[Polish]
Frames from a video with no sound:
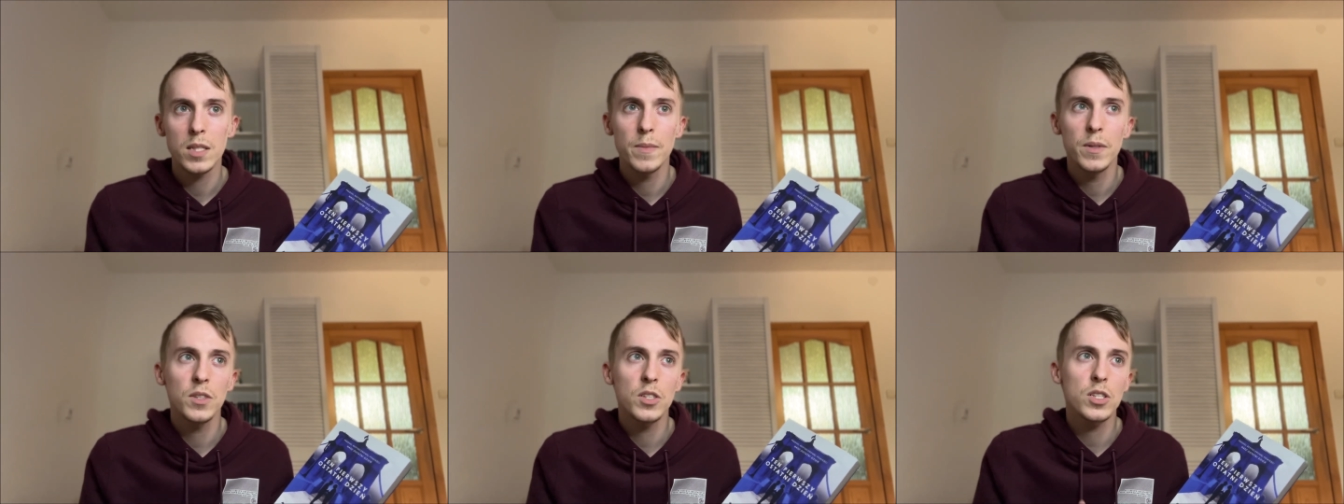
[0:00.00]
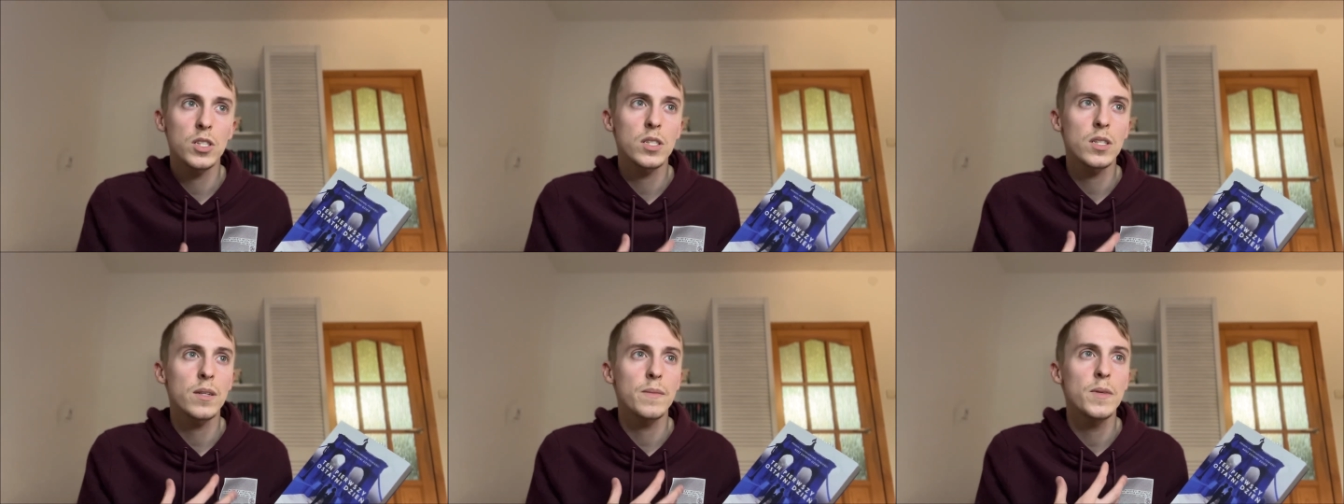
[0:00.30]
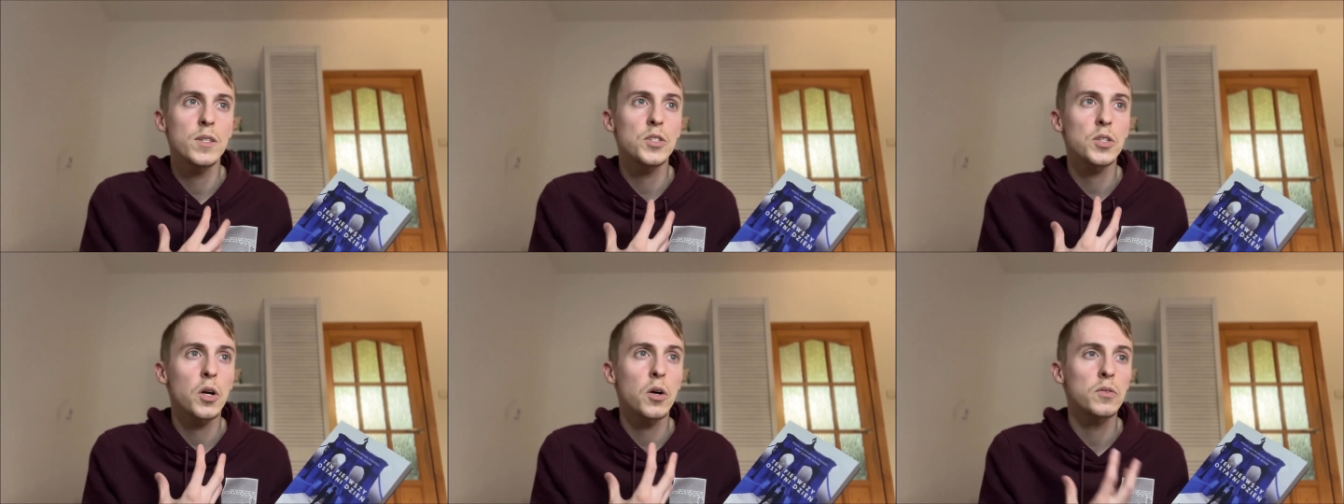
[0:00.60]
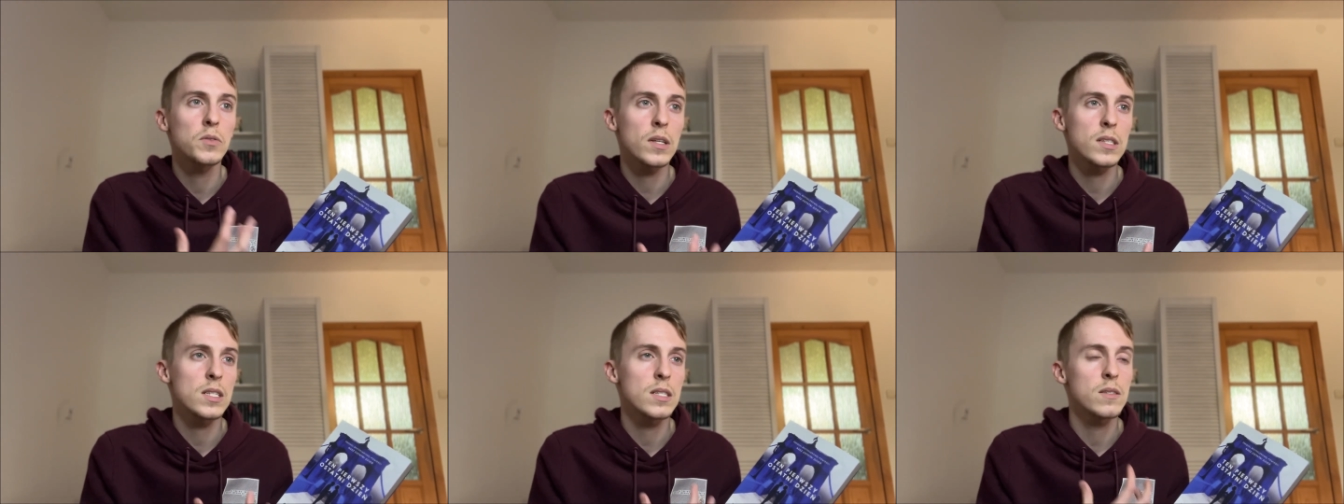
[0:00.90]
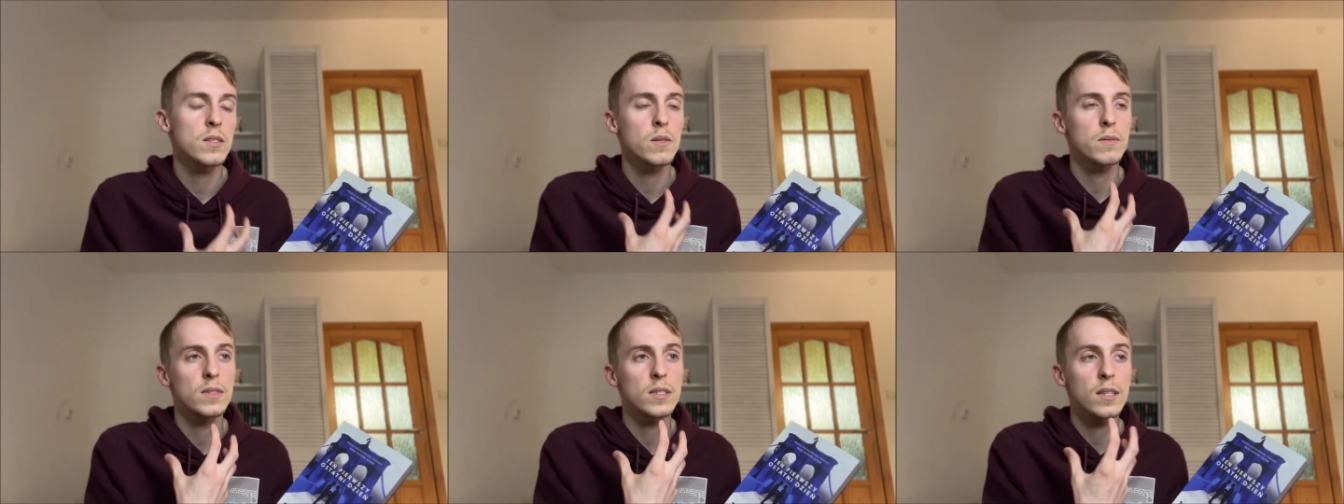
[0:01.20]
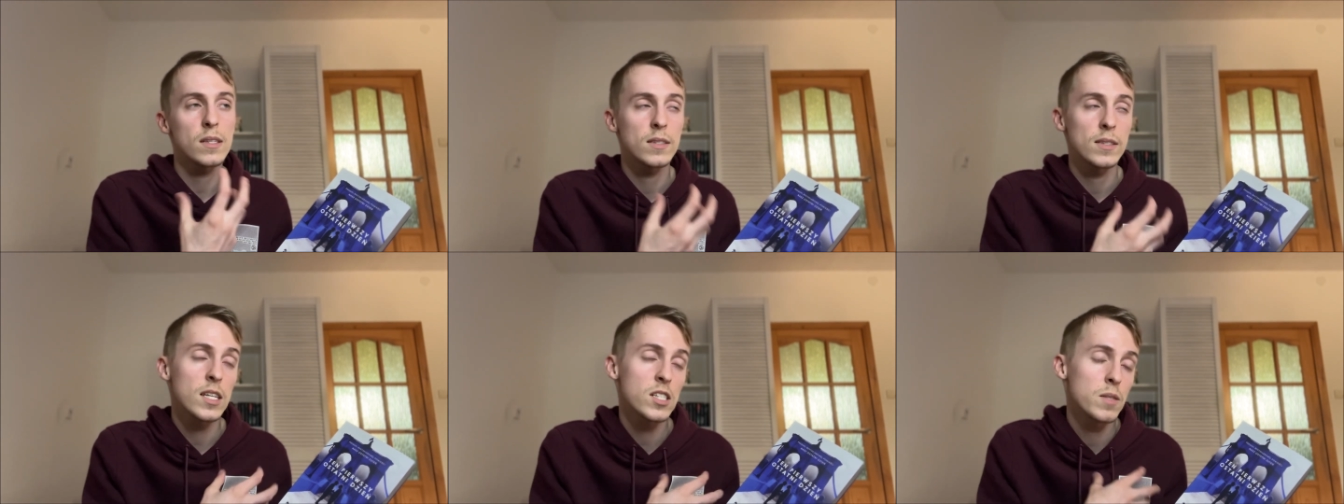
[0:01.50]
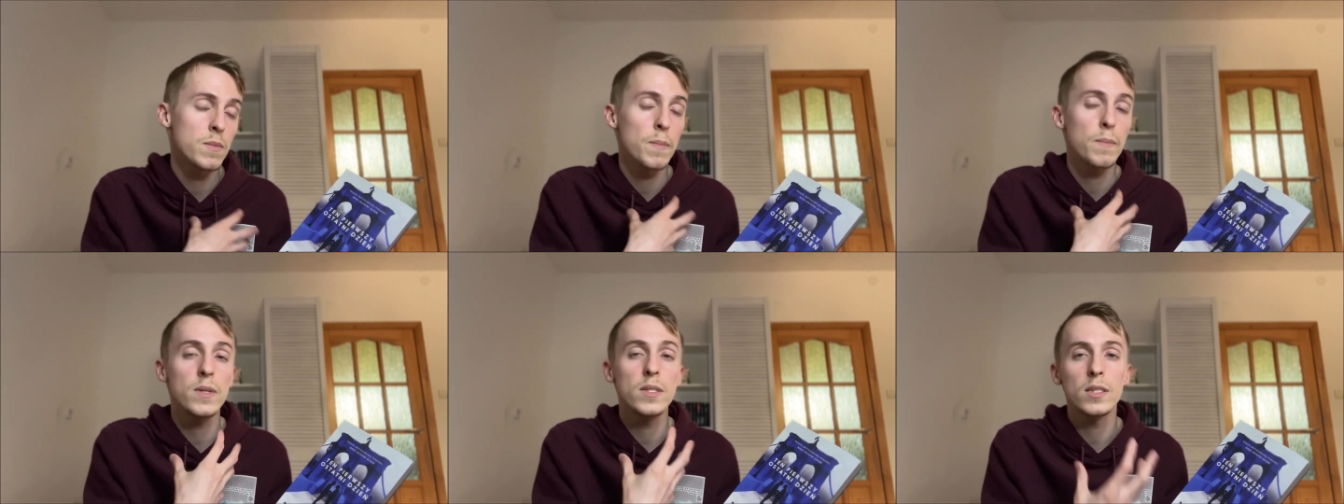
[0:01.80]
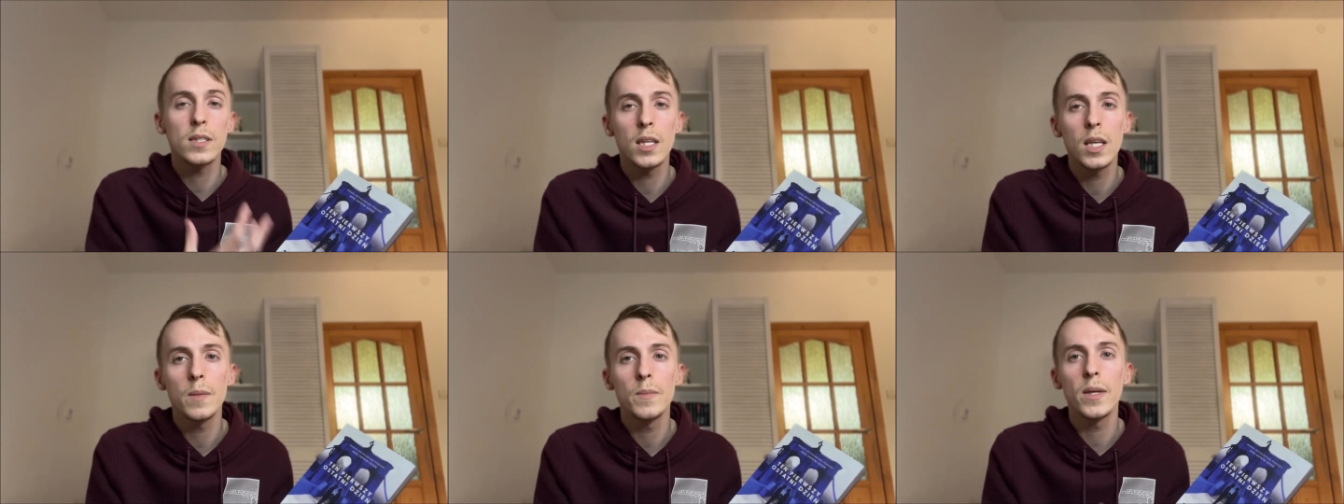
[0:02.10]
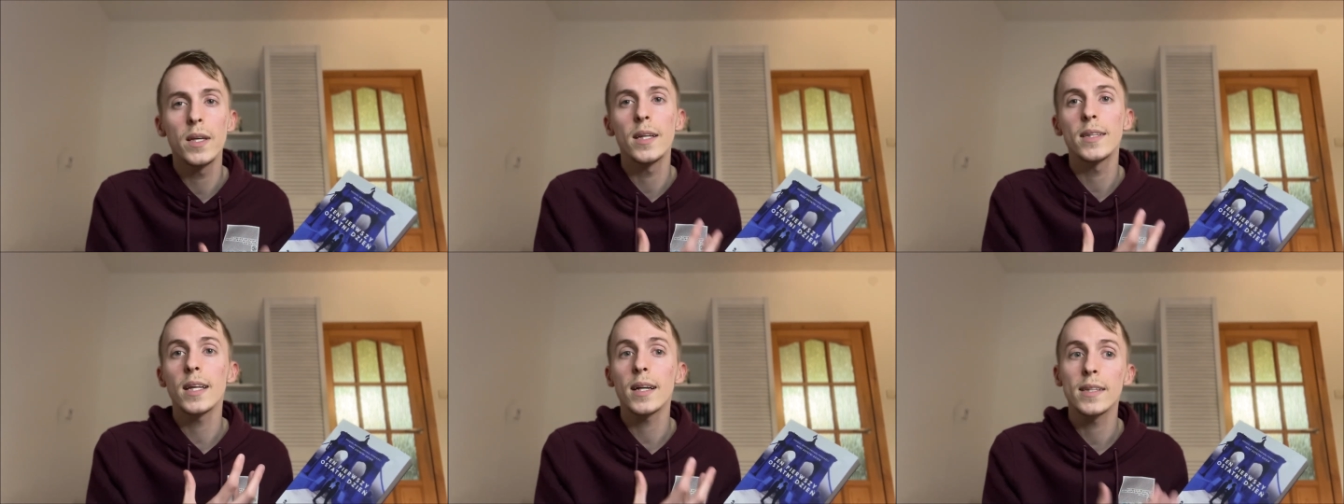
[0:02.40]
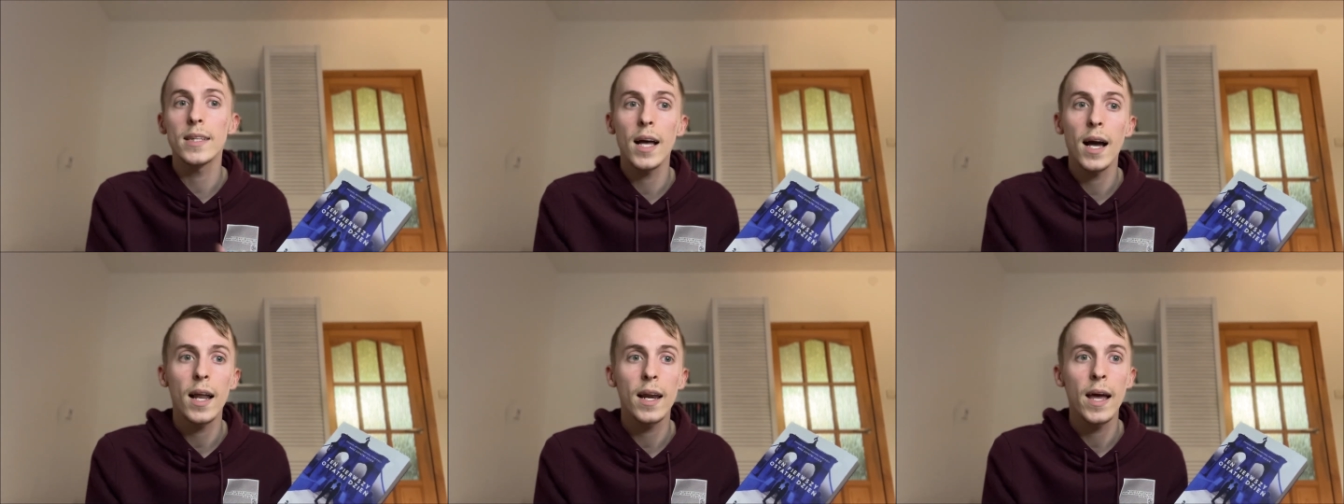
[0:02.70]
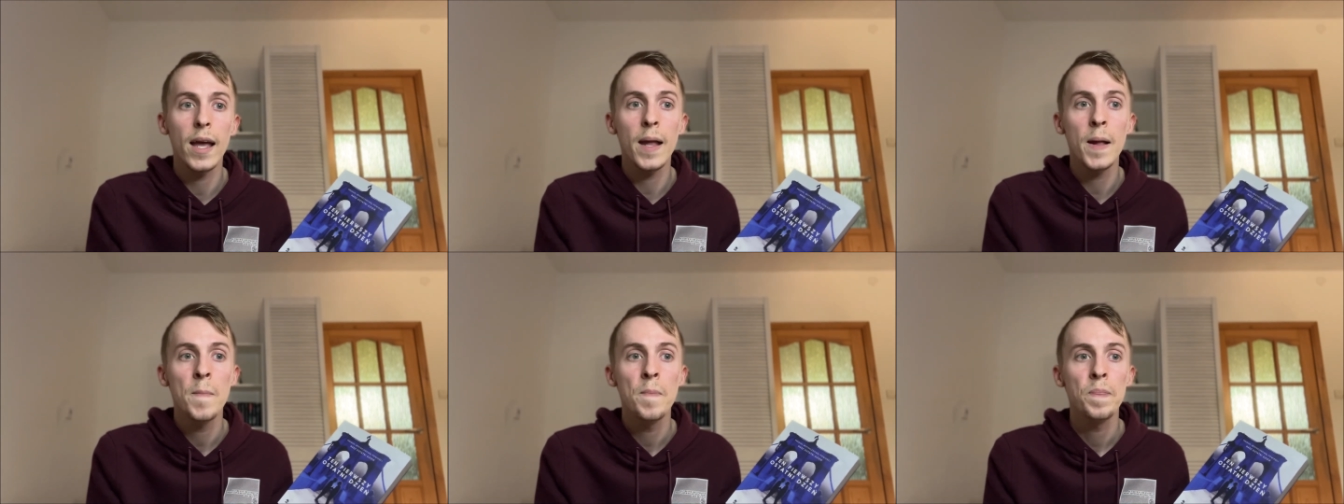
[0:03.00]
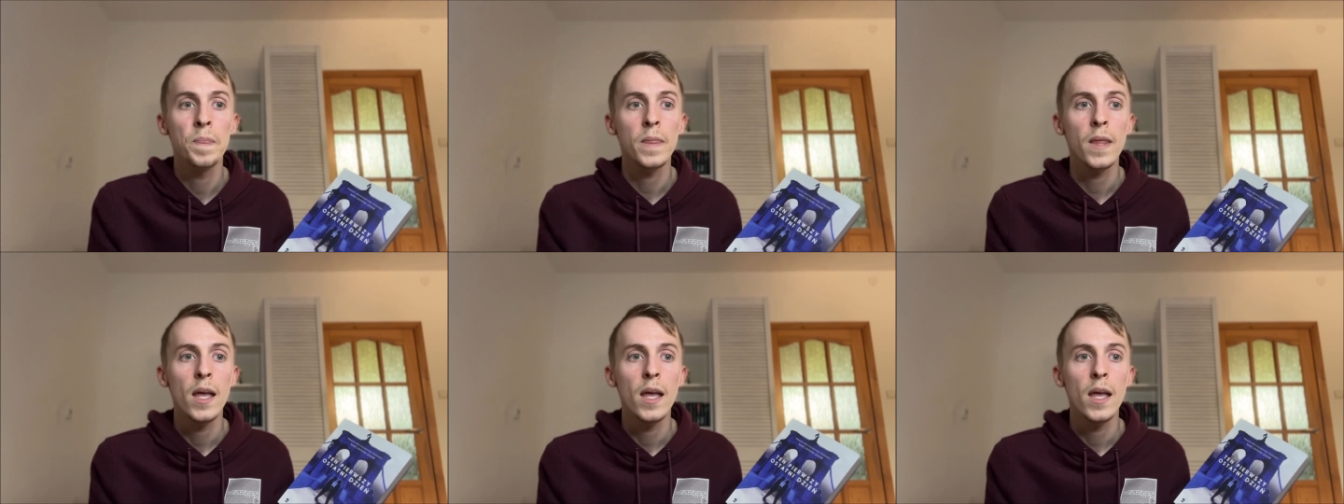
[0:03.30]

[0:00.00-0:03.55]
Żeby też mieć kontakt z, nas, z naszymi bliskimi i tak dalej